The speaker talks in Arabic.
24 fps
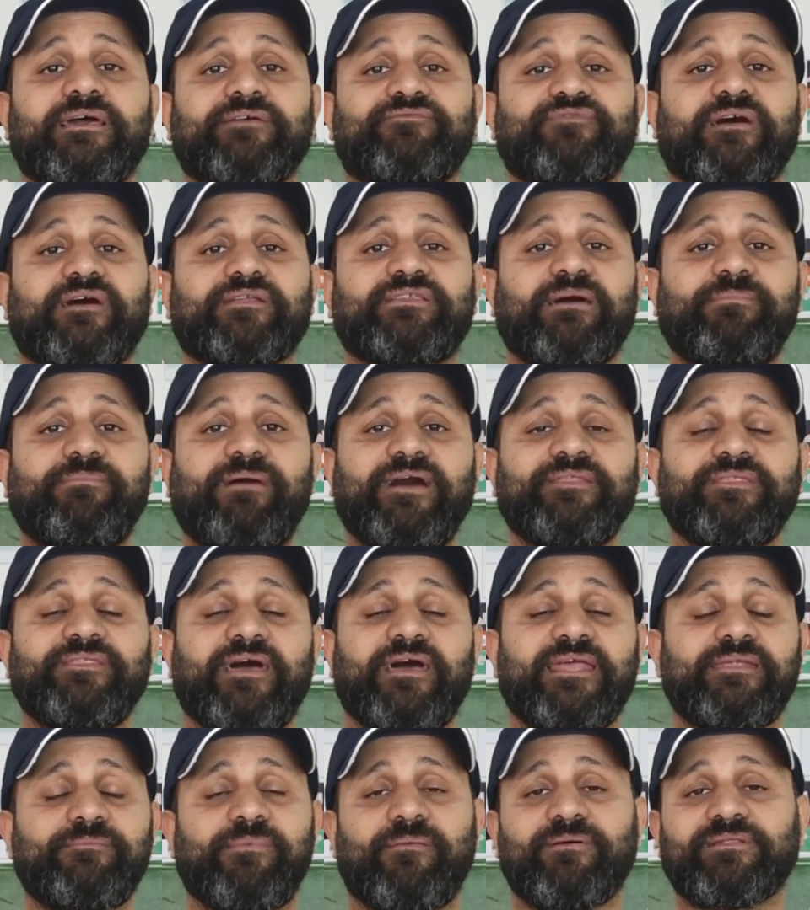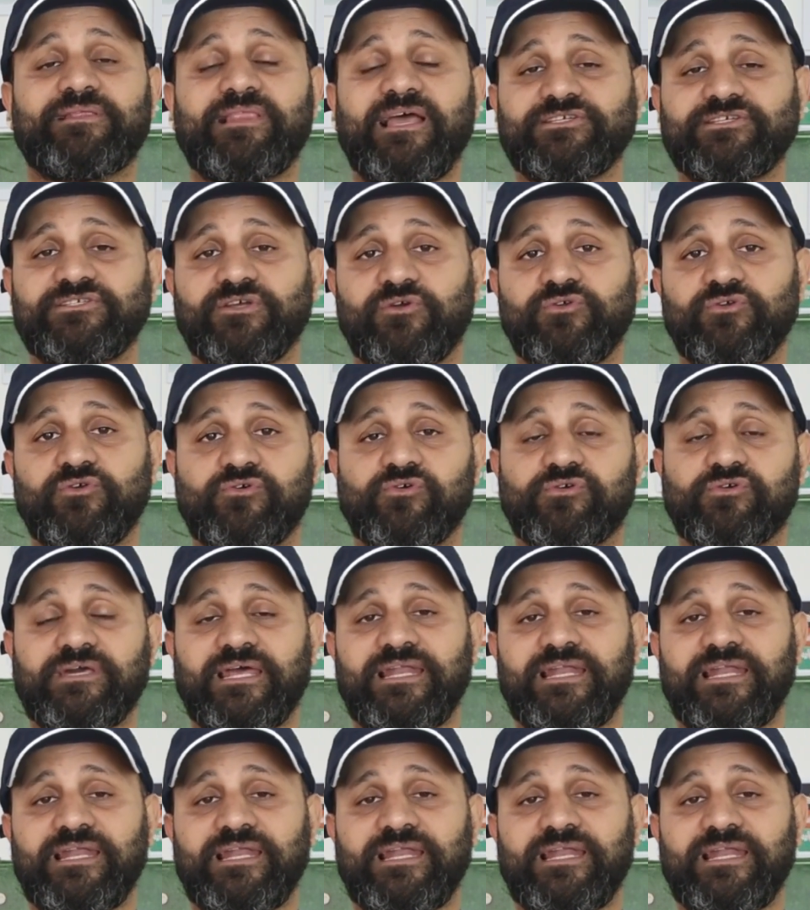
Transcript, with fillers: فطبعا انا ما بطلعش اقول لكم